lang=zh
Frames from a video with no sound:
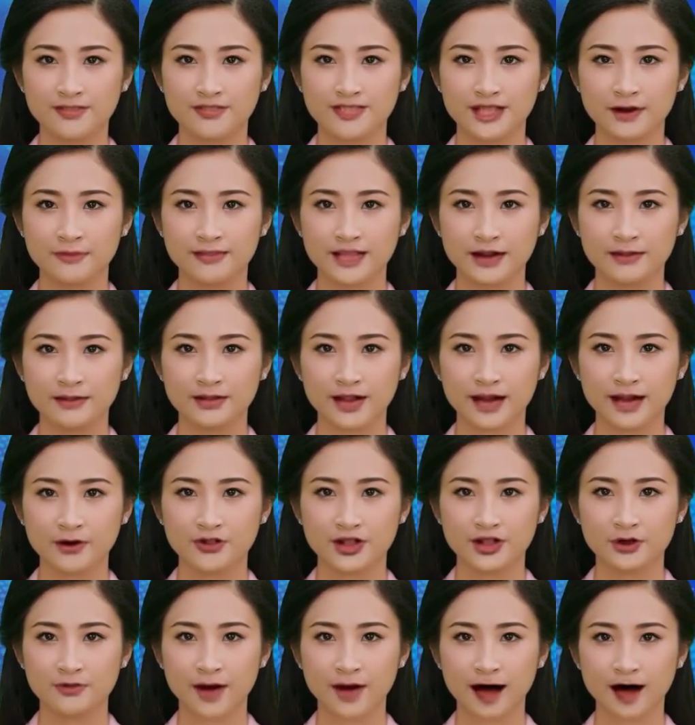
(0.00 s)
请订
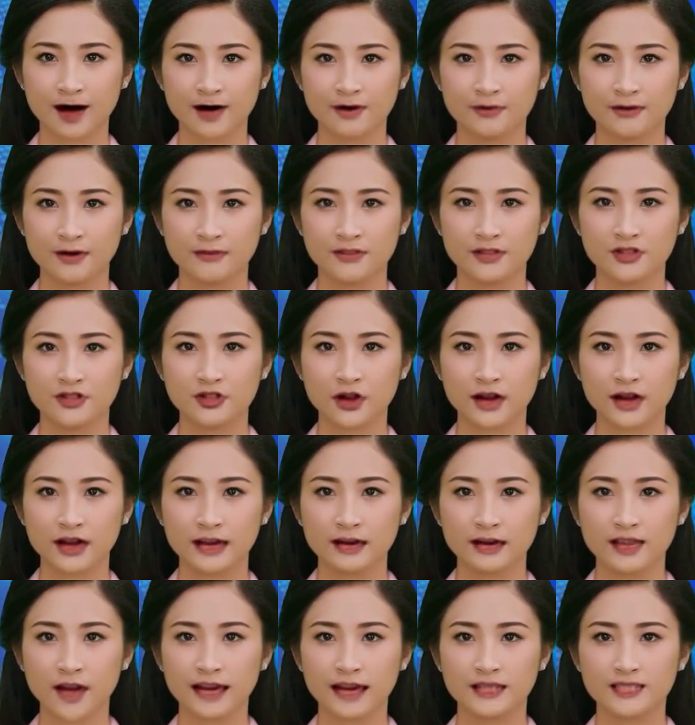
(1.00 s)
阅频道，所
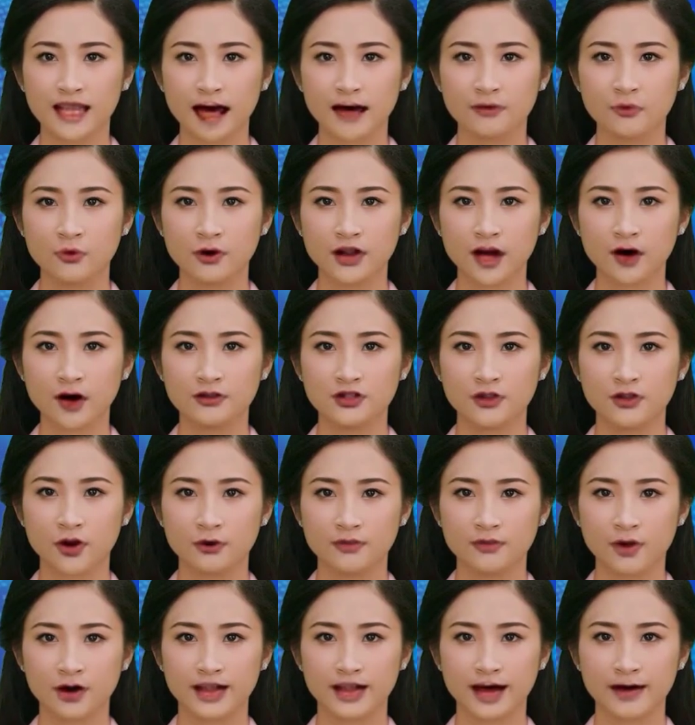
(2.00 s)
以大家不要
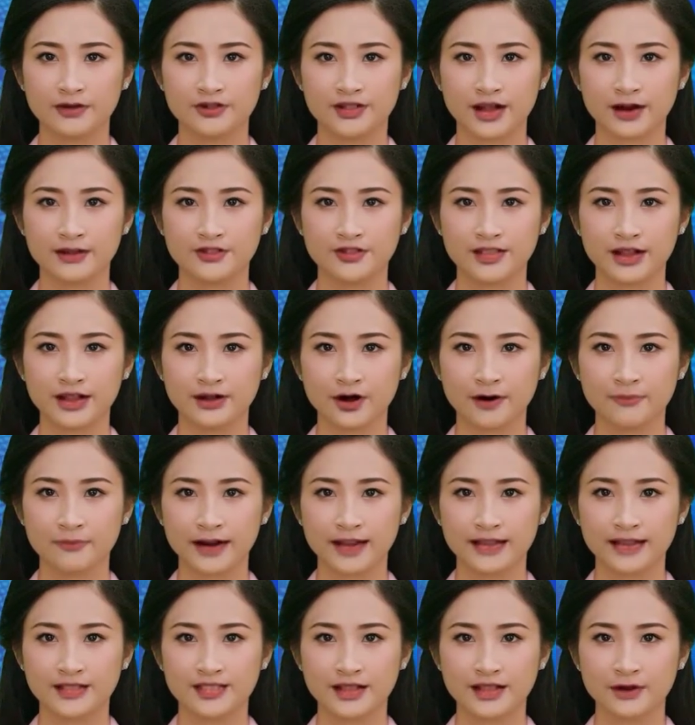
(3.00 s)
错过当天最热
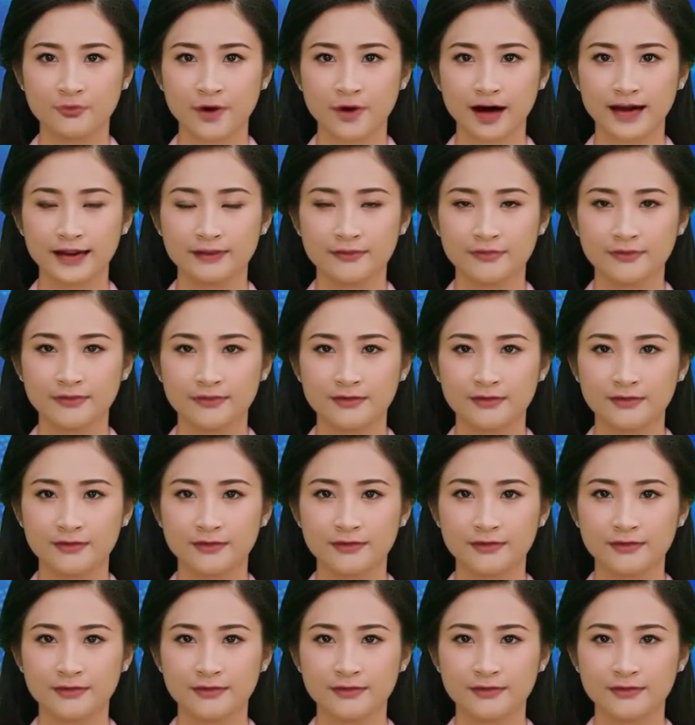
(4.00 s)
门的新闻。